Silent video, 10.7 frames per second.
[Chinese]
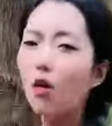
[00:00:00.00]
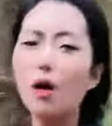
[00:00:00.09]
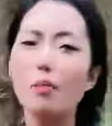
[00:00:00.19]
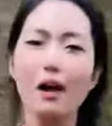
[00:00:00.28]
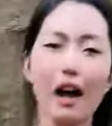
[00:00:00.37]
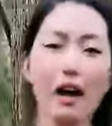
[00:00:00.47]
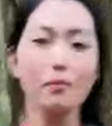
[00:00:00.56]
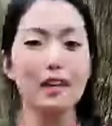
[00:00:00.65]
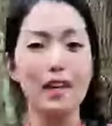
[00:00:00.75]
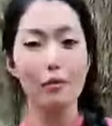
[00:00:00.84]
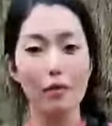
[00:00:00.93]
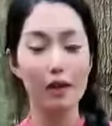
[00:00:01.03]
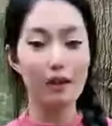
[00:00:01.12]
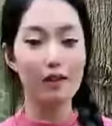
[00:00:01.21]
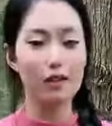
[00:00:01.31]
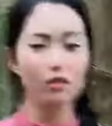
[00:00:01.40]
我们阿妹也没
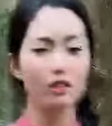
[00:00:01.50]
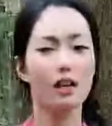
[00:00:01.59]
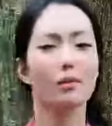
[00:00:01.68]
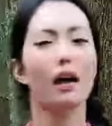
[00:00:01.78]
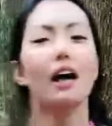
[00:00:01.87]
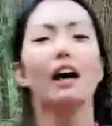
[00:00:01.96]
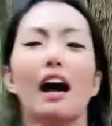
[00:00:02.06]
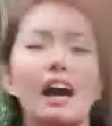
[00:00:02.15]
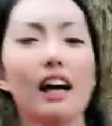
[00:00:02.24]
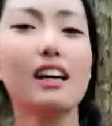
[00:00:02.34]
办法，就在下面。阿